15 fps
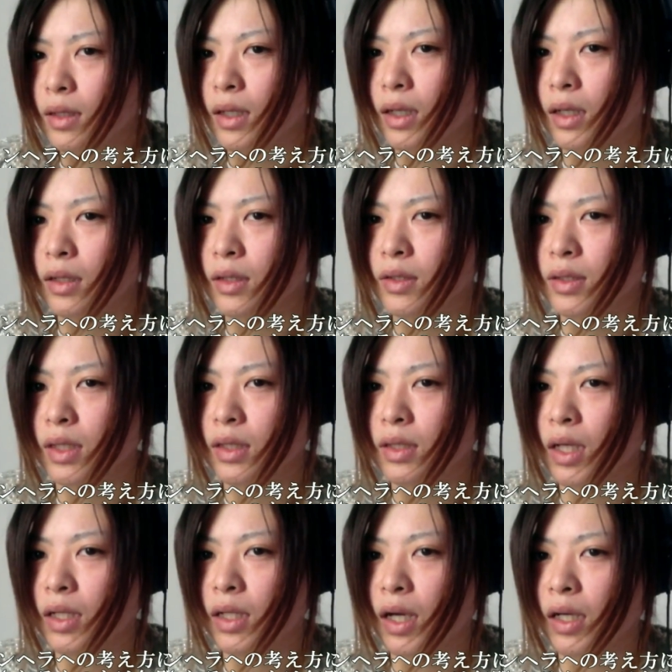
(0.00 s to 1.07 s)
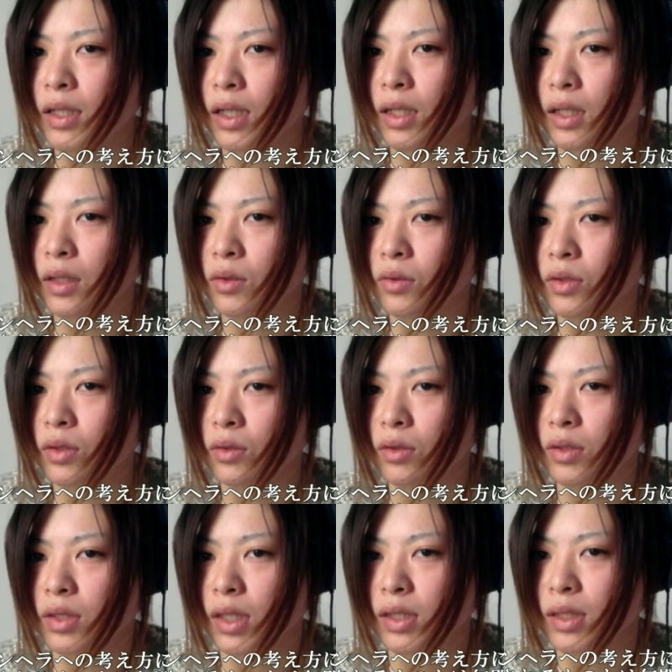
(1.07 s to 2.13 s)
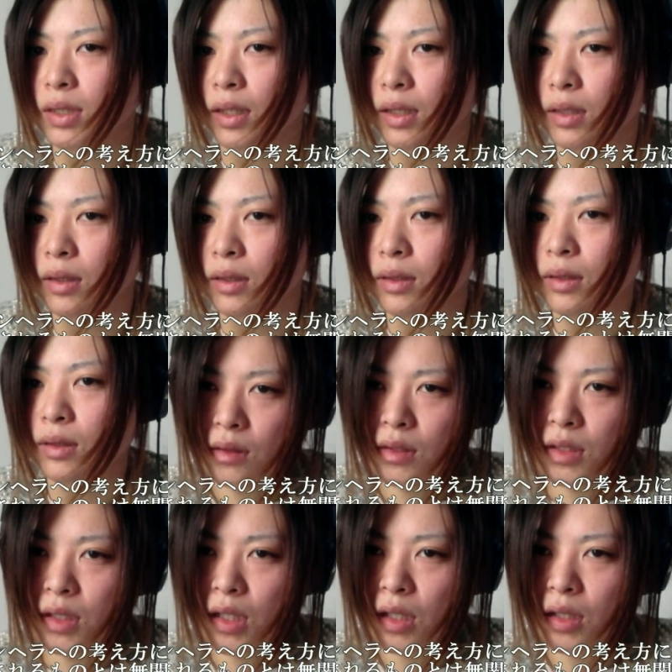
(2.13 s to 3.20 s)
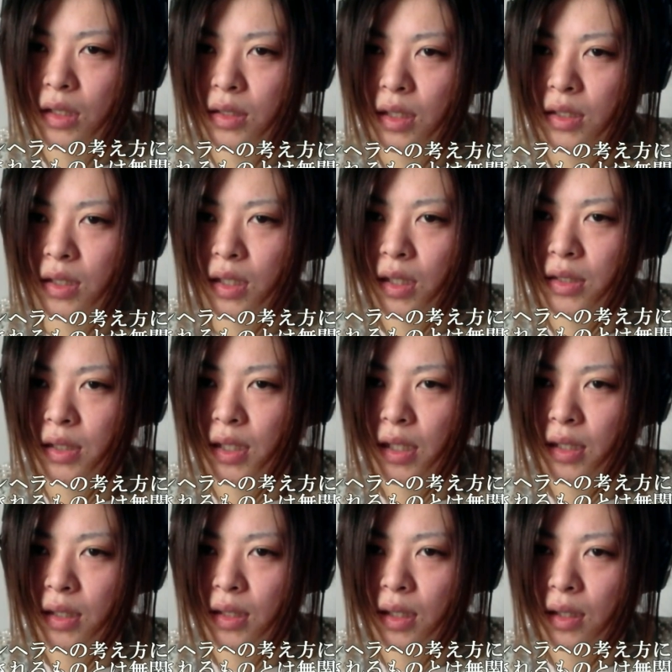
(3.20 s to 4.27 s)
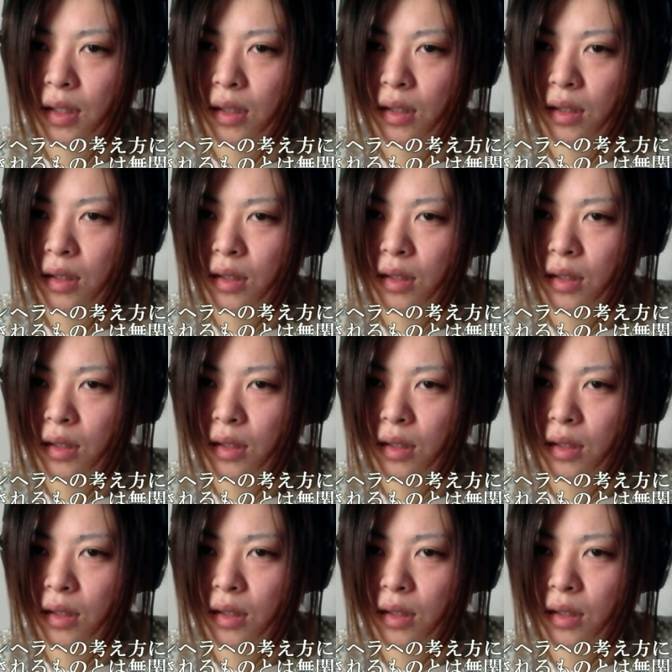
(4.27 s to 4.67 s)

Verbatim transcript: だから私は絶対に相手が納得することしかしない。してやったつらしてるやつ大嫌いだ。